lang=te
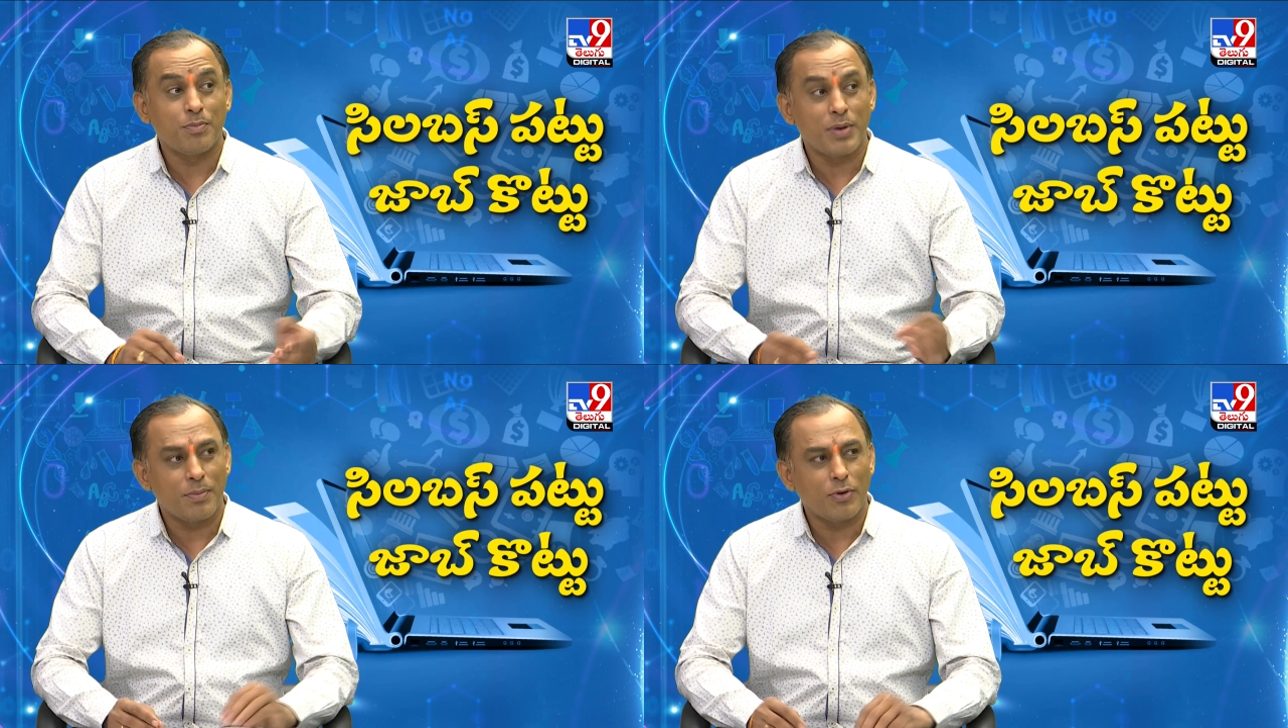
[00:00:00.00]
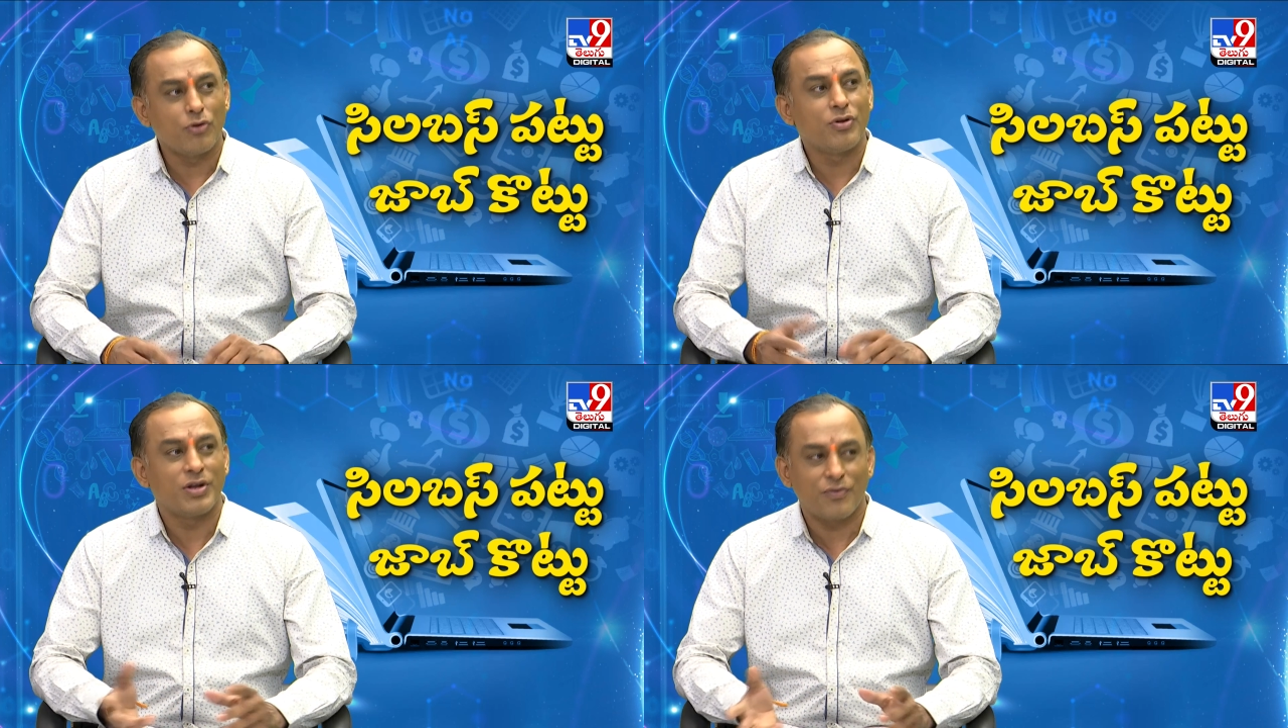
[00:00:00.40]
పేపర్
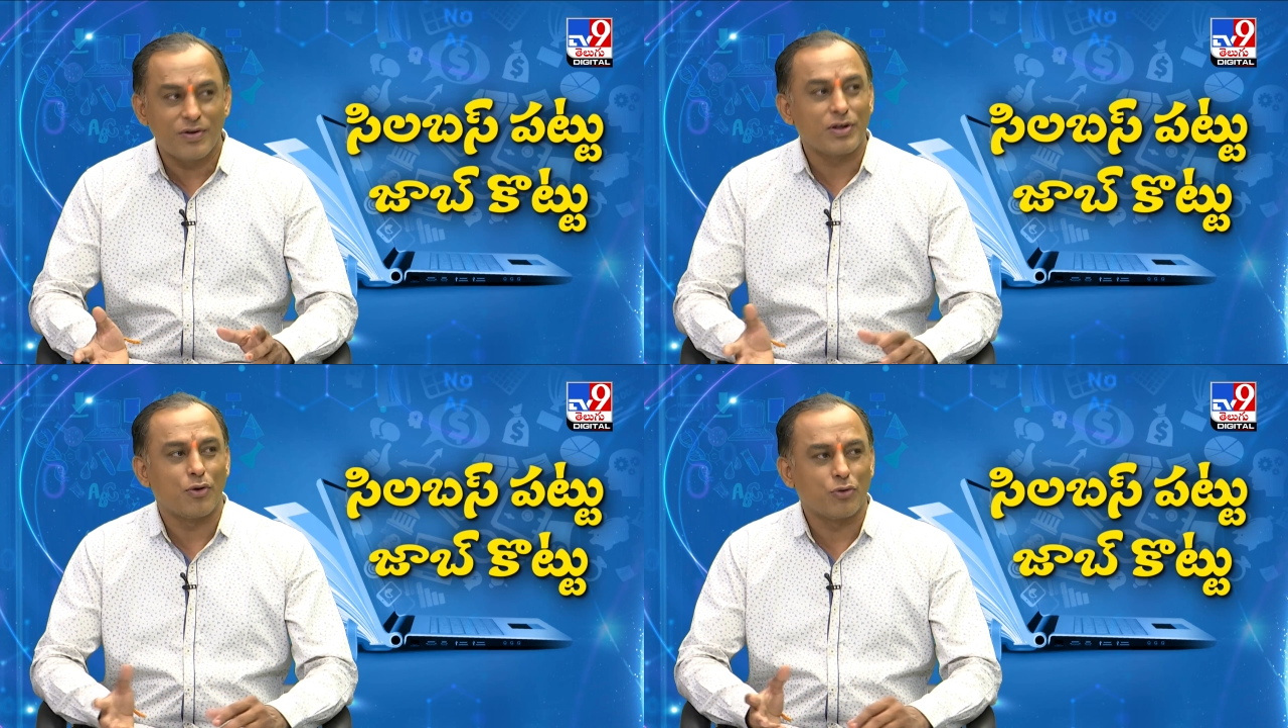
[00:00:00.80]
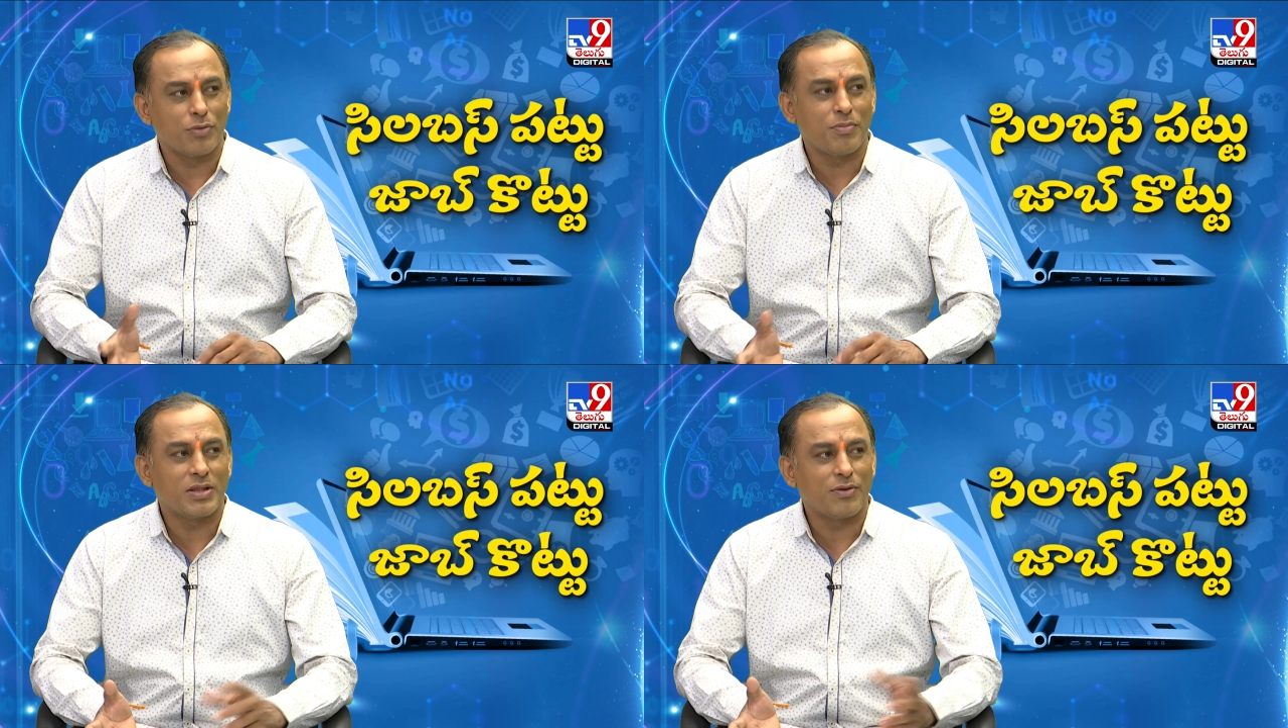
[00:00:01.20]
కొంచెం డిఫరెంట్ గా ఉంటుంది
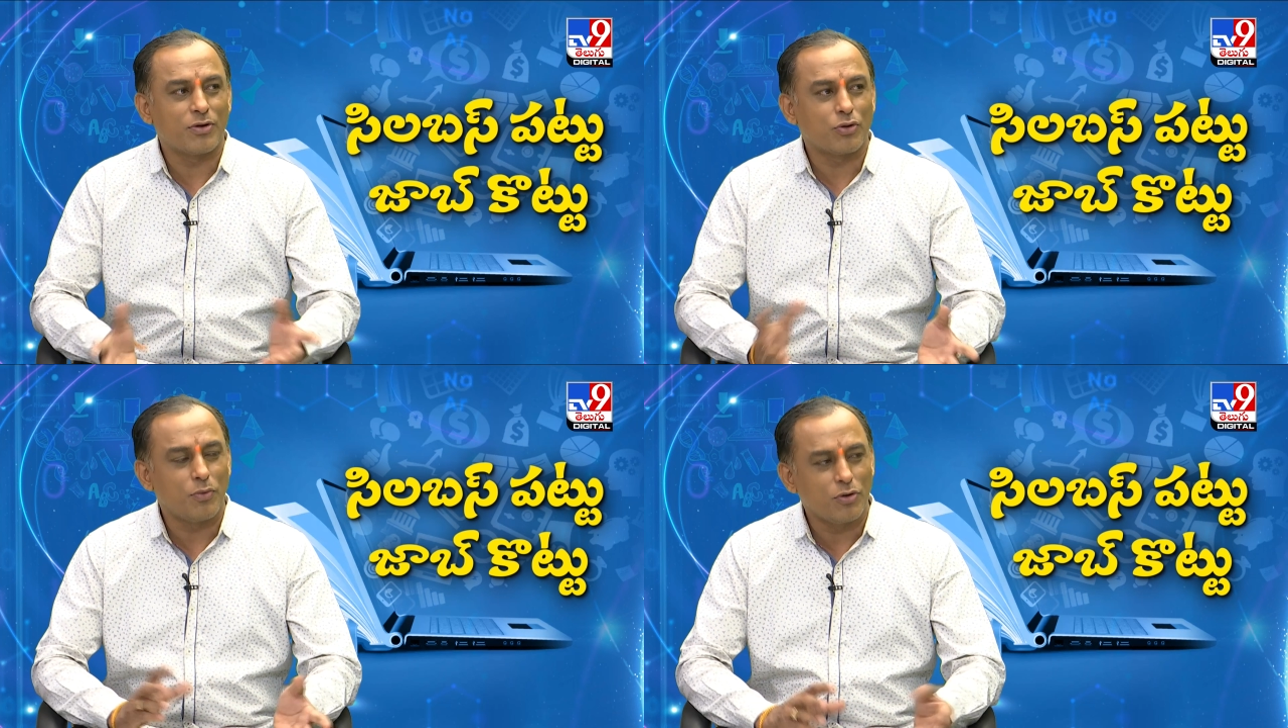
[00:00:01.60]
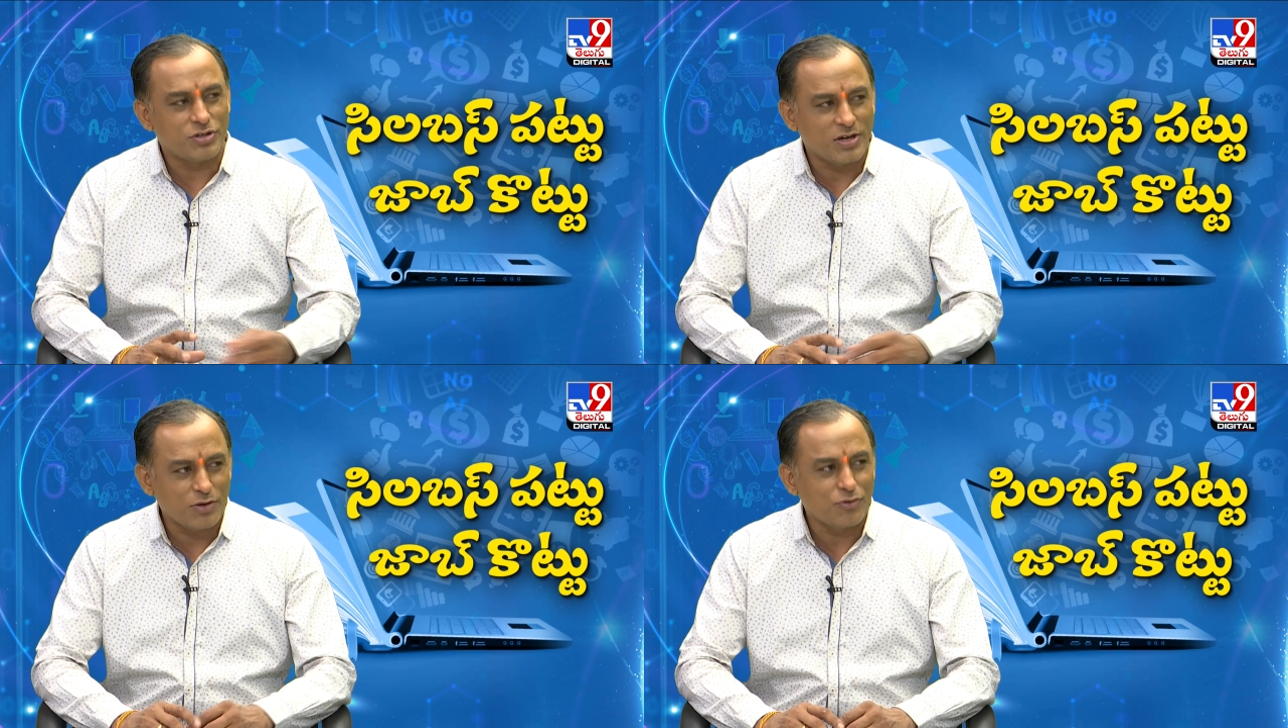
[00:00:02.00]
మిగతా వాటితో
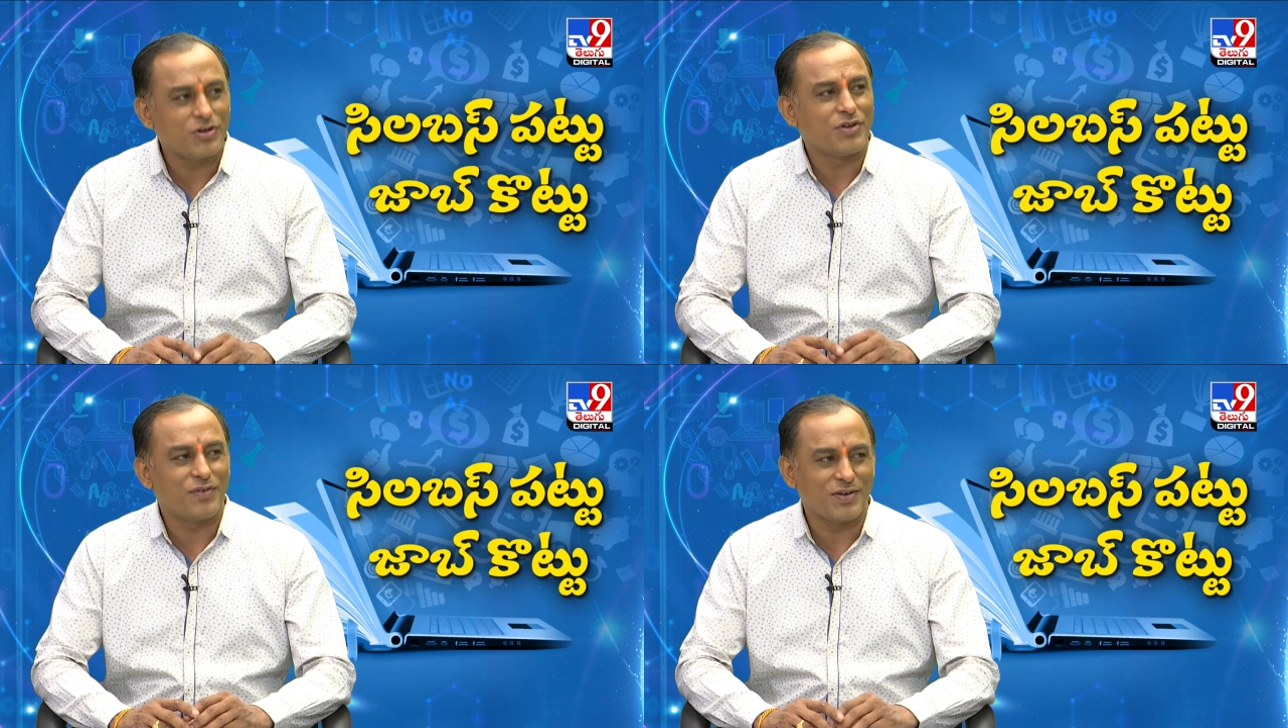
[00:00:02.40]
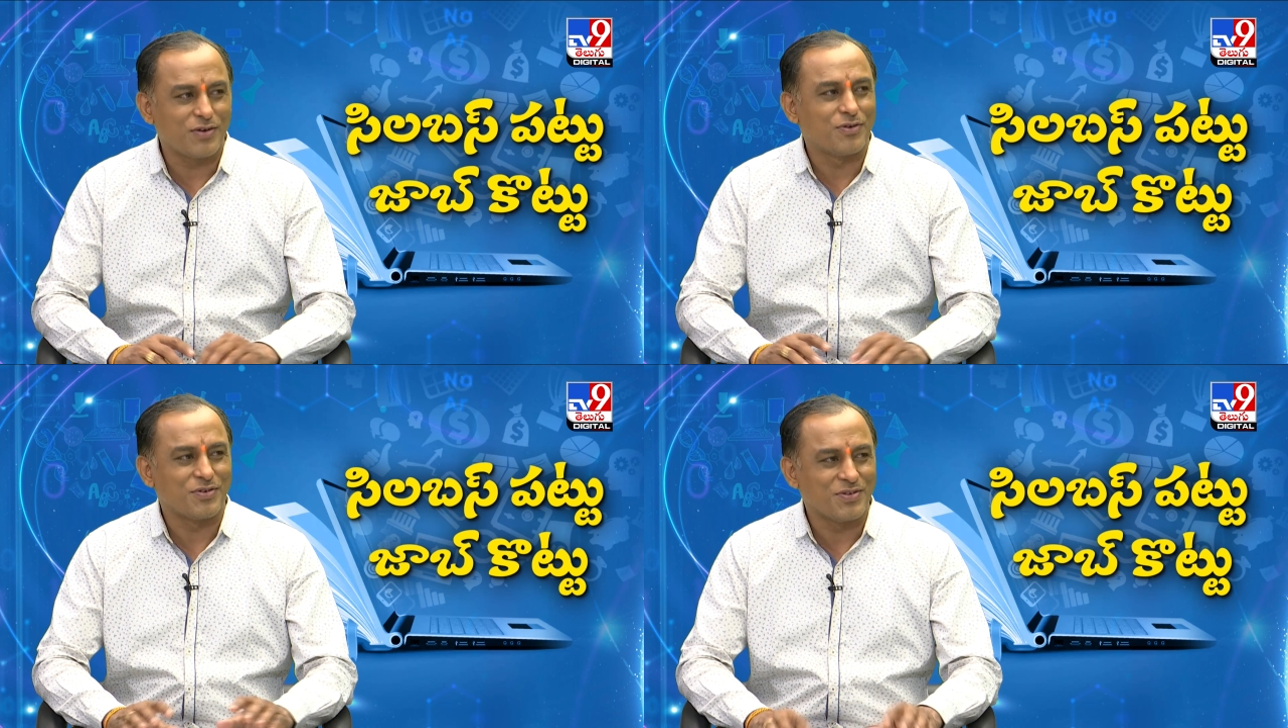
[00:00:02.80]
పోల్చినట్లే కొంచెం డిఫరెంట్ గా
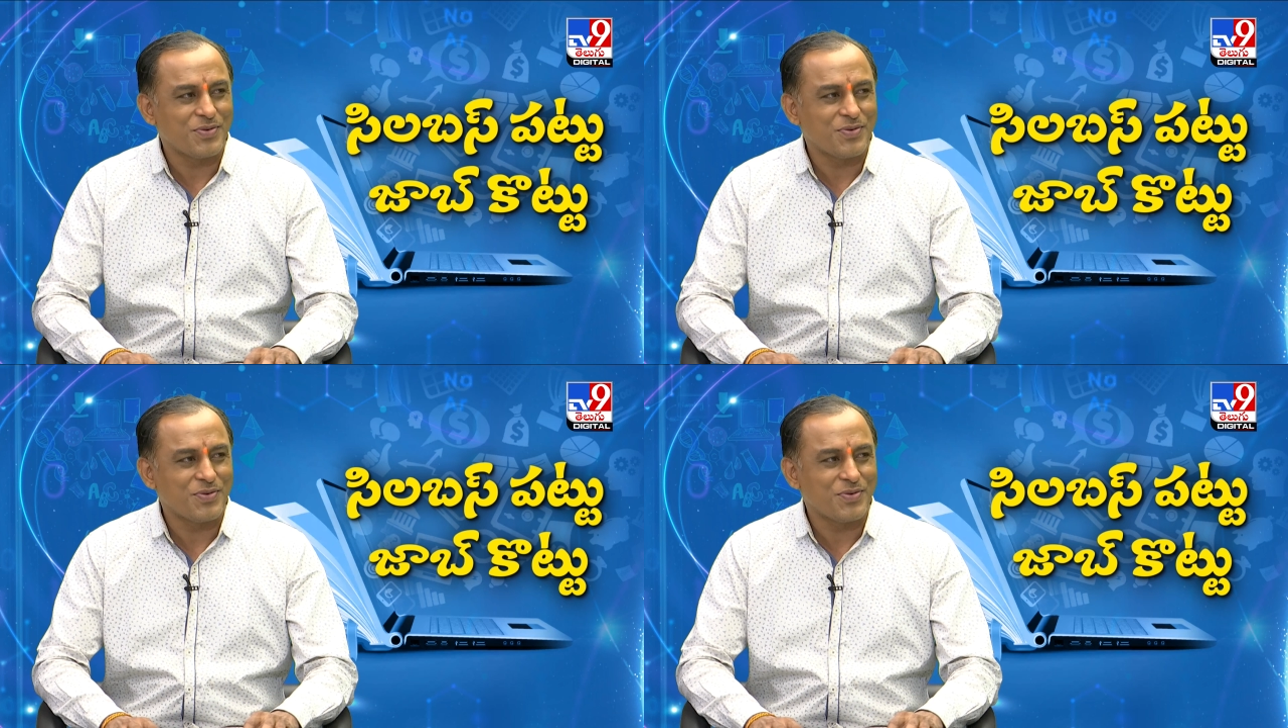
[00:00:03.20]
ఉంటుంది సో